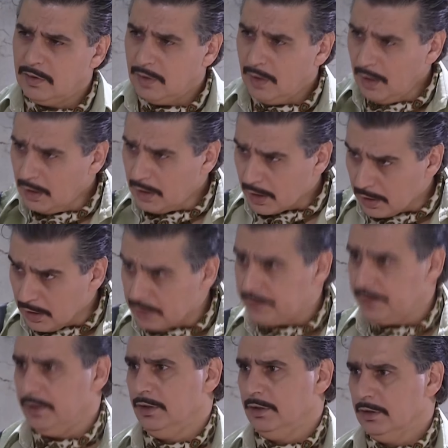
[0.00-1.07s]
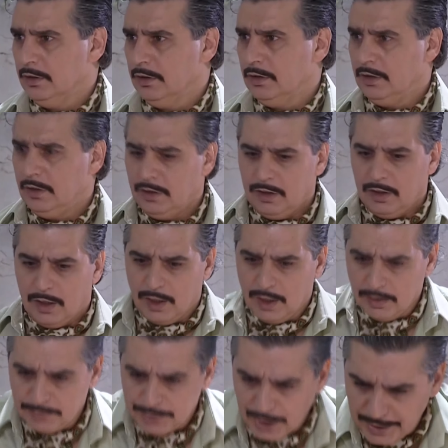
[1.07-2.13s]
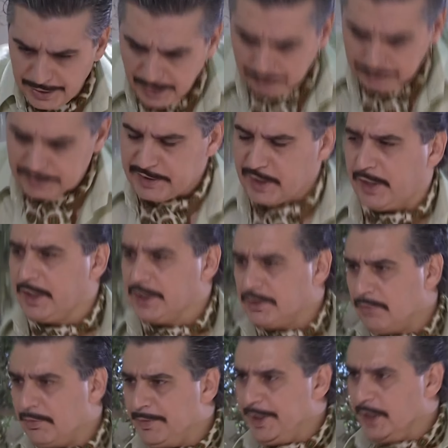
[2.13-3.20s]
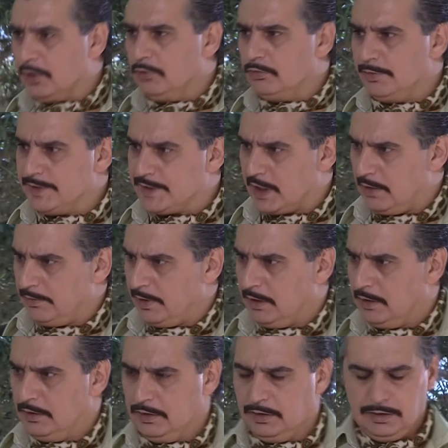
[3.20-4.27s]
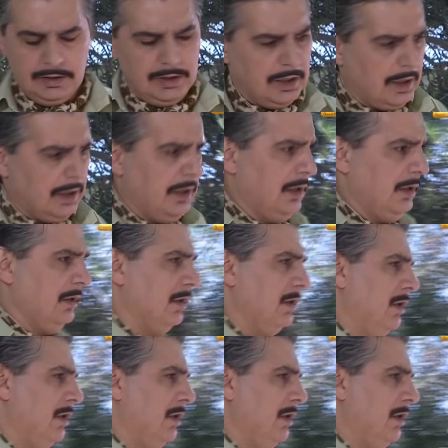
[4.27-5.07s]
أهلك أختي أنا مشان هيك بدي سكنها جنب منك هون بمسرابة لكن